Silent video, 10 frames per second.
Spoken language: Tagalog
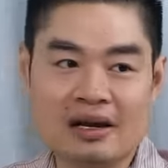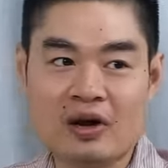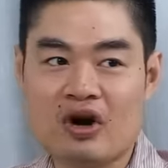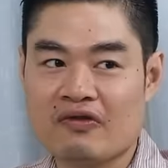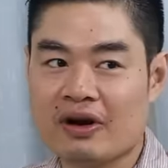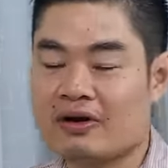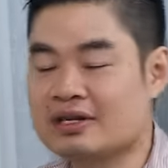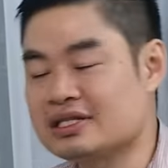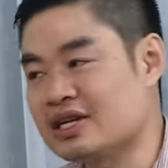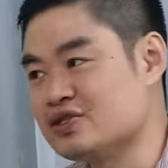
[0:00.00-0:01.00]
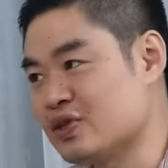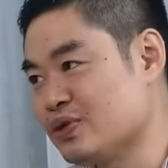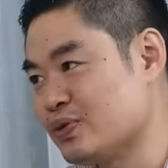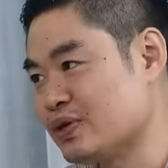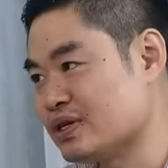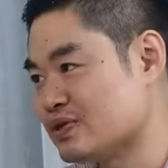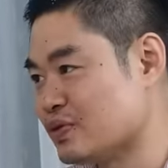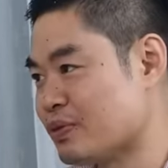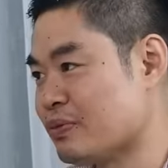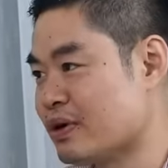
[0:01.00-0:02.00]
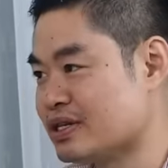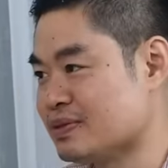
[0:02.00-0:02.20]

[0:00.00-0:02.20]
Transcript: uh, nag-cover ako na Century 2 ng Super